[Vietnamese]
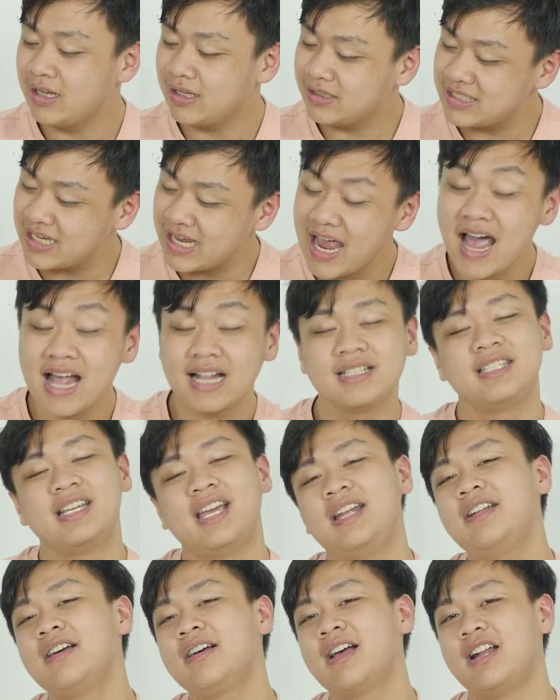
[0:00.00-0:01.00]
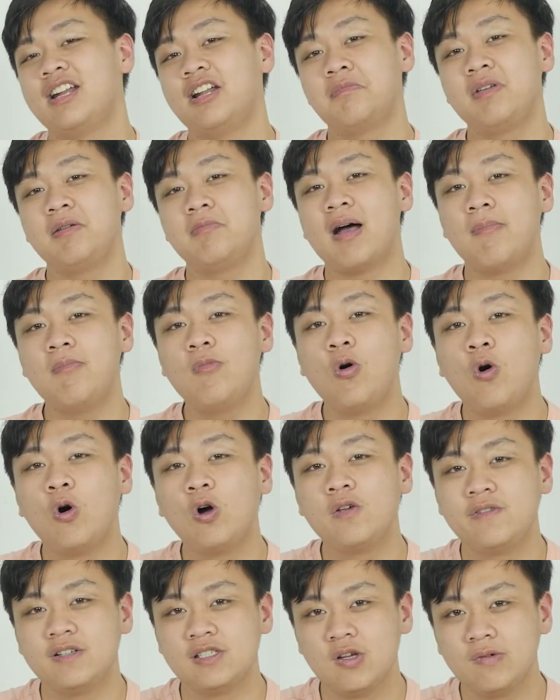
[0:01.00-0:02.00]
sẽ hạn chế được khả năng bị bám mồ hôi
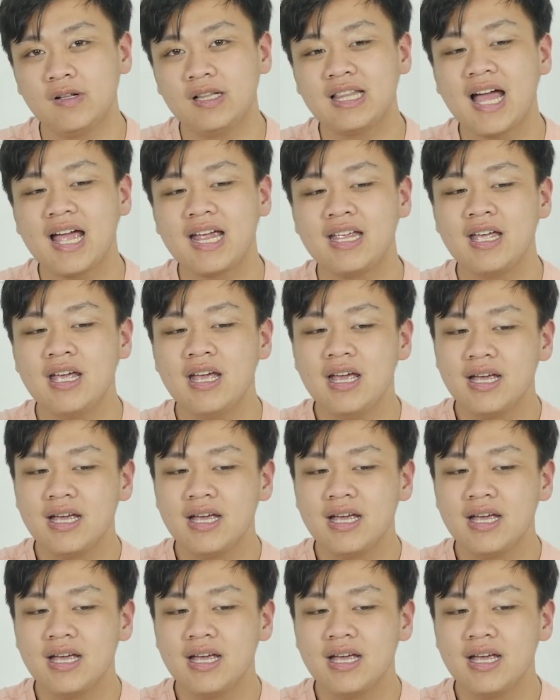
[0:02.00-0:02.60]
và dấu vân tay.